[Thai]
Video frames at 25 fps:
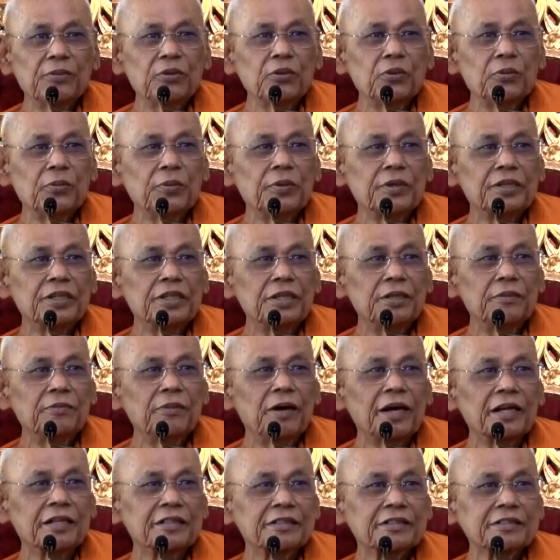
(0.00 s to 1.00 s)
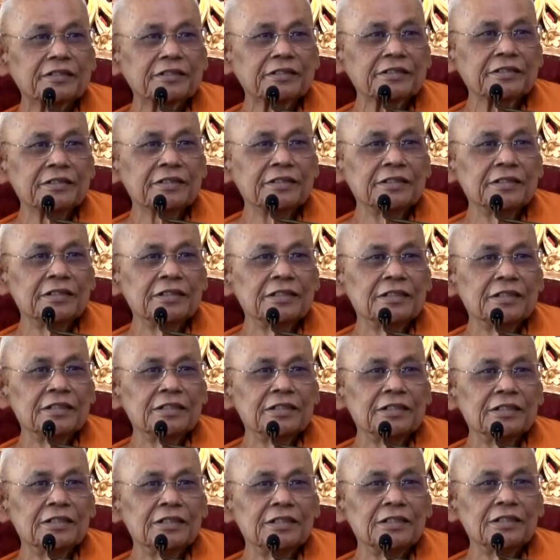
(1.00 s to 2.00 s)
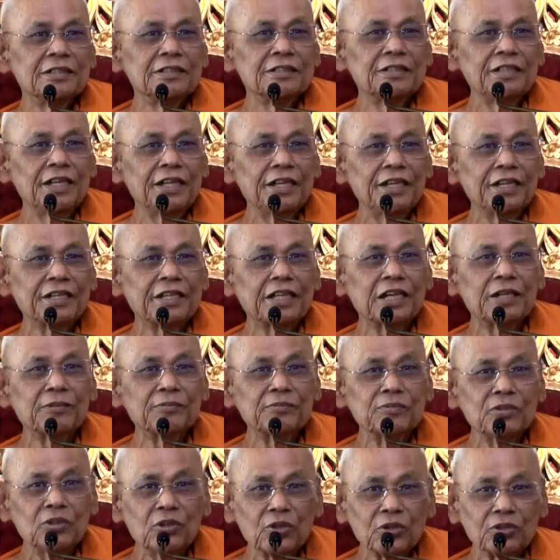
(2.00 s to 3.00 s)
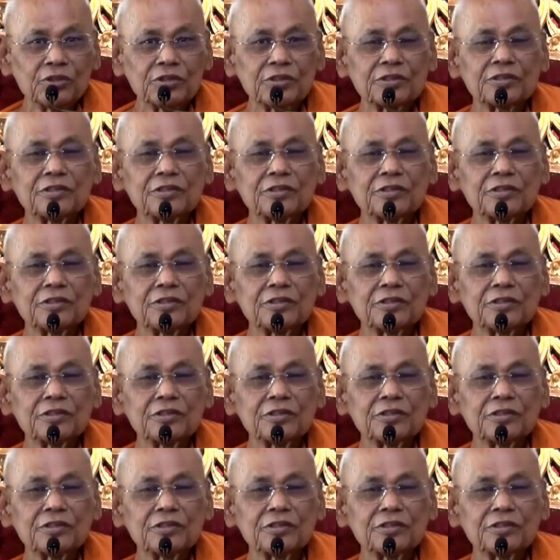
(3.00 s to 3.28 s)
ผู้ปฏิบัติ ที่กำหนด